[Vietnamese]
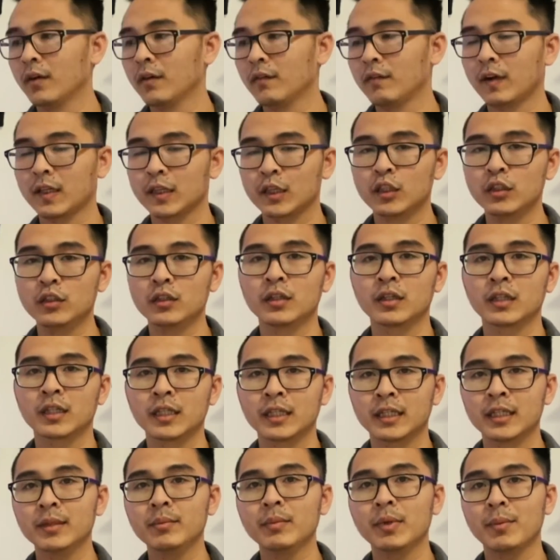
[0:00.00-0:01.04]
Và thường thì
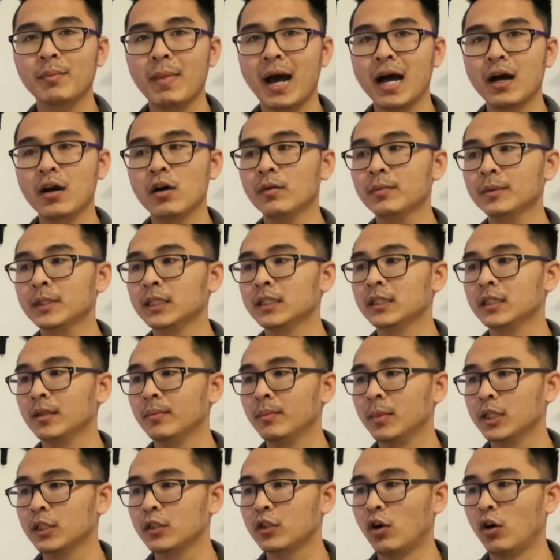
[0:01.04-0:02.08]
khi mình bán option thì
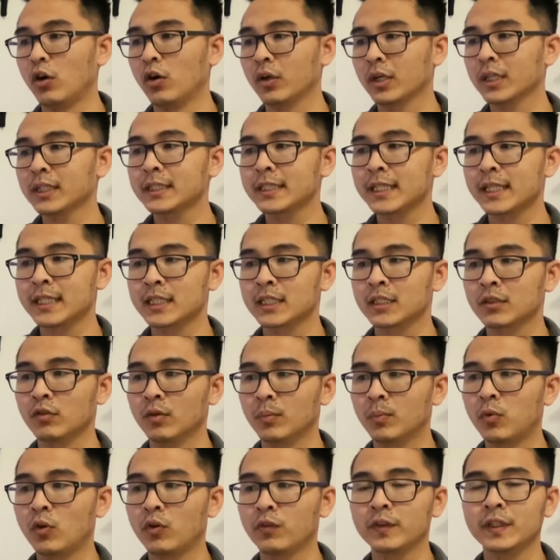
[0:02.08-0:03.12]
mình chọn cái chance của
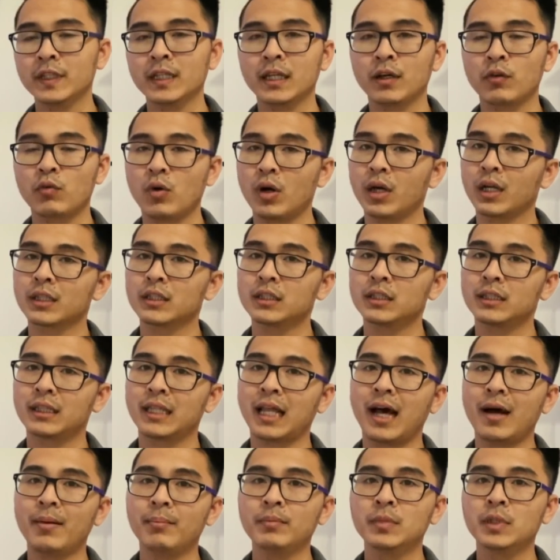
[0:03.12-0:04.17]
profit là khoảng từ
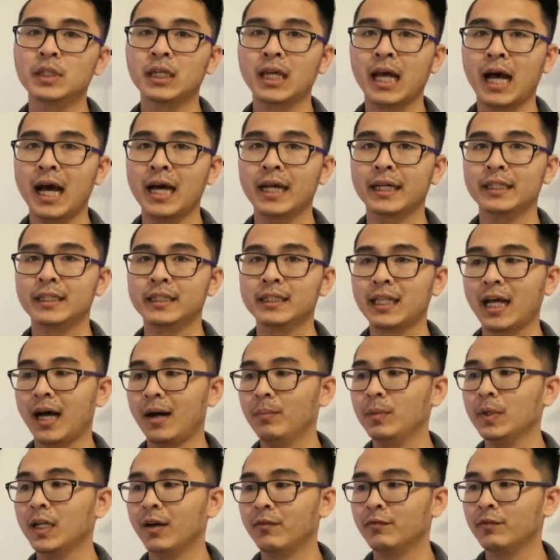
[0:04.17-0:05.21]
tám mươi hai đến
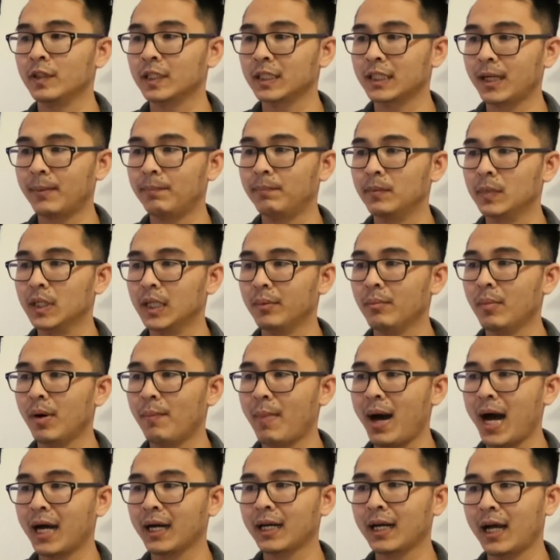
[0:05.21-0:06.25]
tám mươi lăm phần trăm để mà
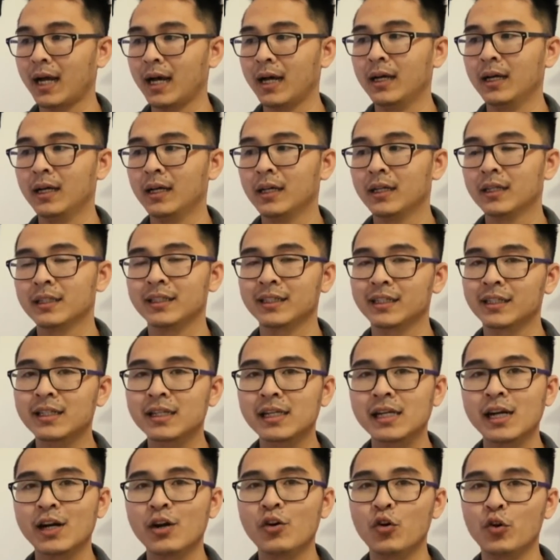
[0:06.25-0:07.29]
bán ra. Thì cái
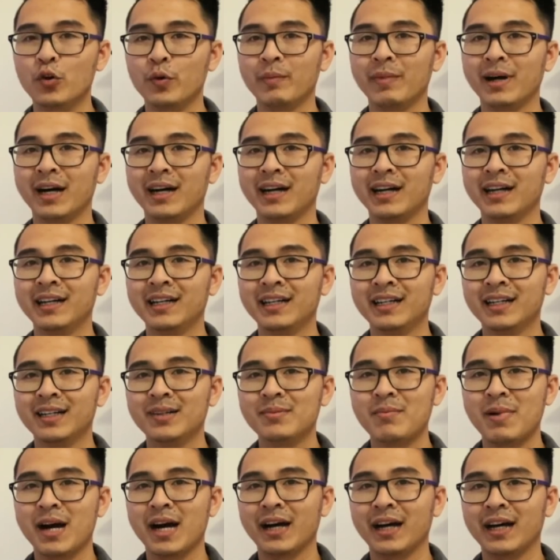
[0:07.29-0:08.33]
cơ hội mà
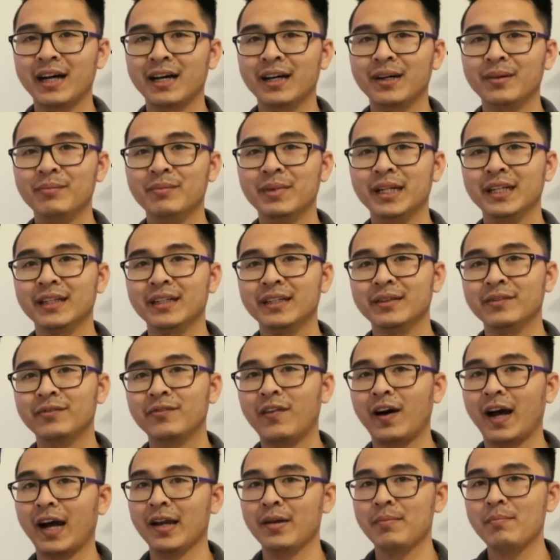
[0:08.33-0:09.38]
mà mình
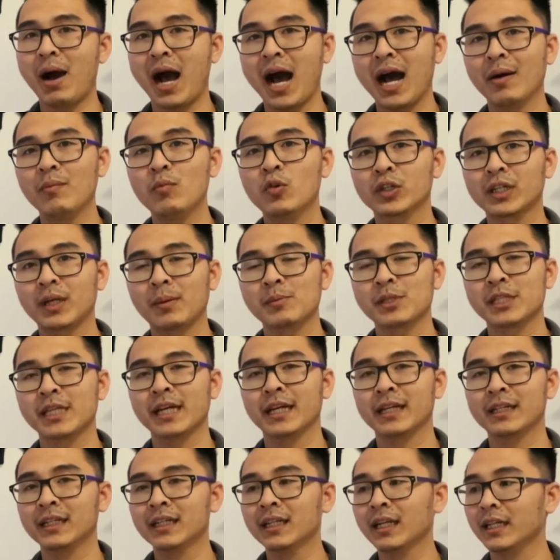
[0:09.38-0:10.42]
phải bán một trăm
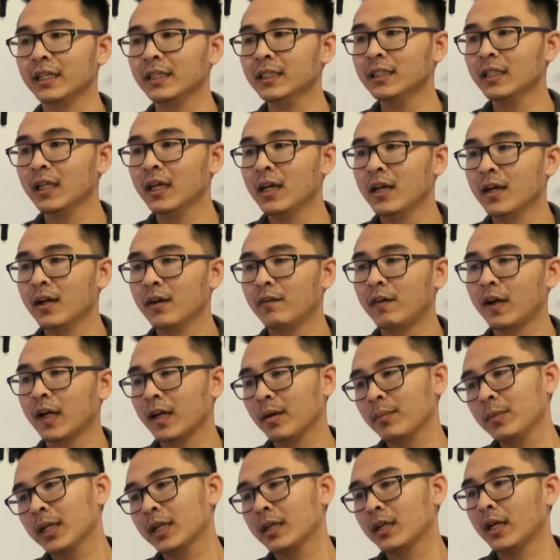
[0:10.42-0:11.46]
share rất là ít. Và đặc
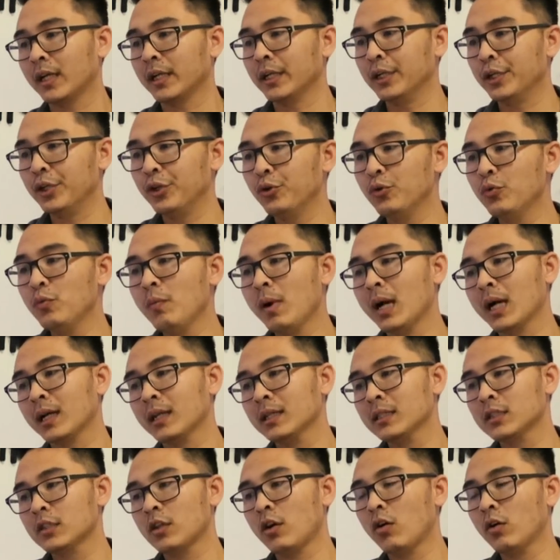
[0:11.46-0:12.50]
biệt là nếu mà cái
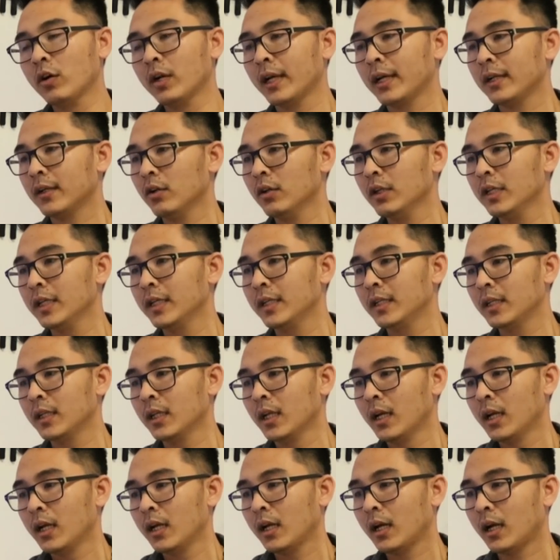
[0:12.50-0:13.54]
stock này nó lên
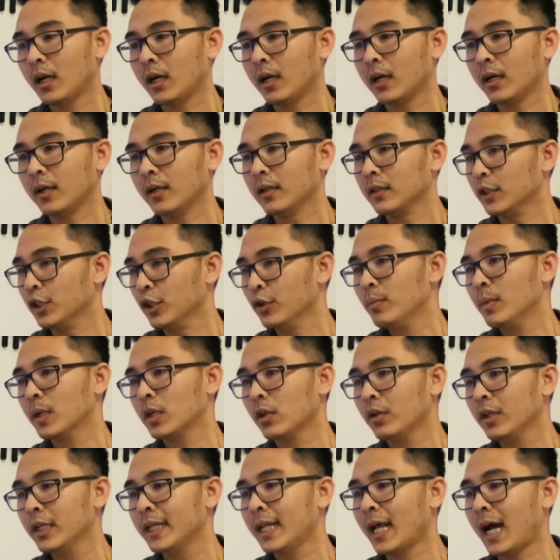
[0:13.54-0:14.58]
à, nếu mà nó
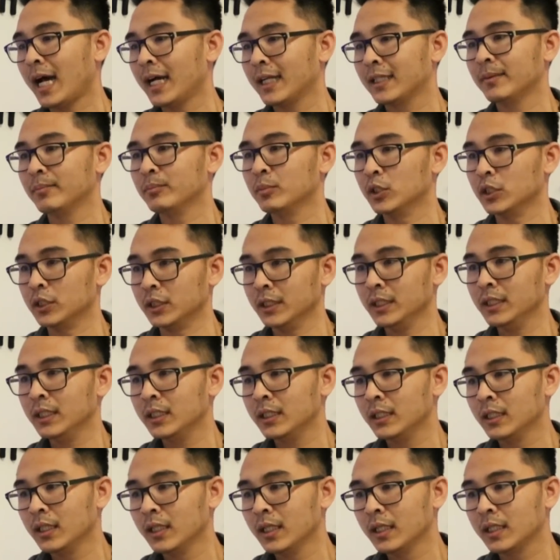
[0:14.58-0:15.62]
lên hai trăm rưỡi
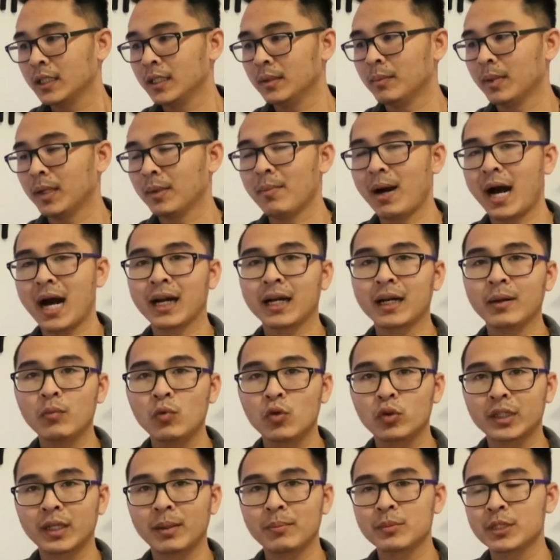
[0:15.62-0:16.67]
đi thì mình bán ra
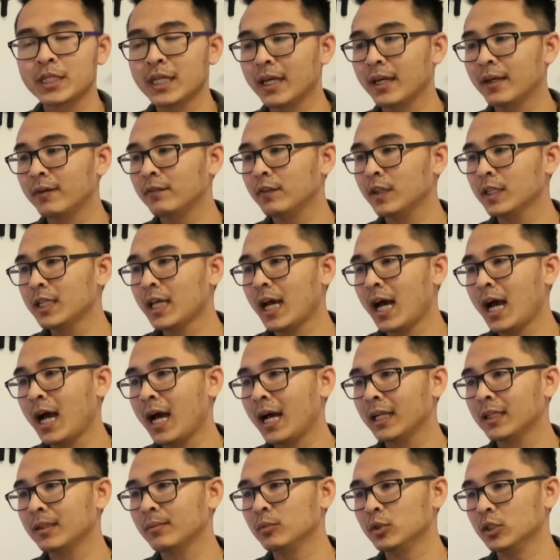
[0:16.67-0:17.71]
một trăm share với giá
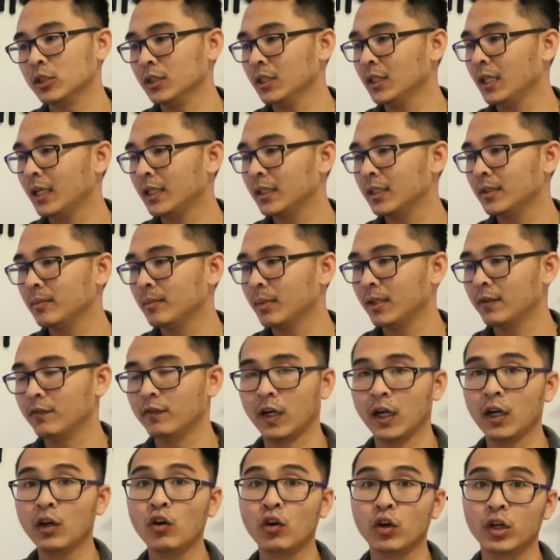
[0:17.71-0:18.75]
hai trăm rưỡi này thì mình
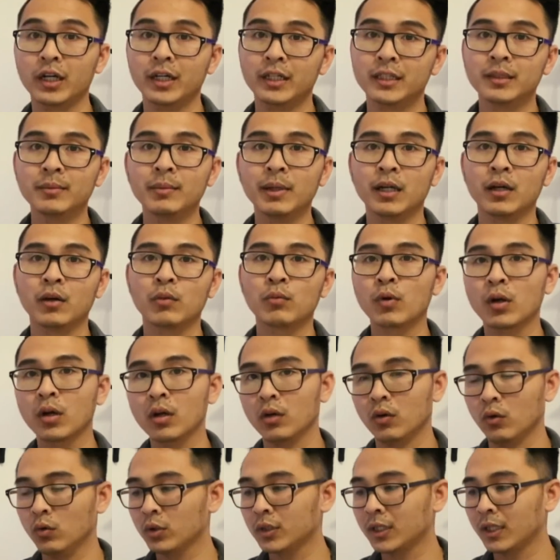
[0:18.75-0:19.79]
vẫn còn lời chứ mình không có lỗ.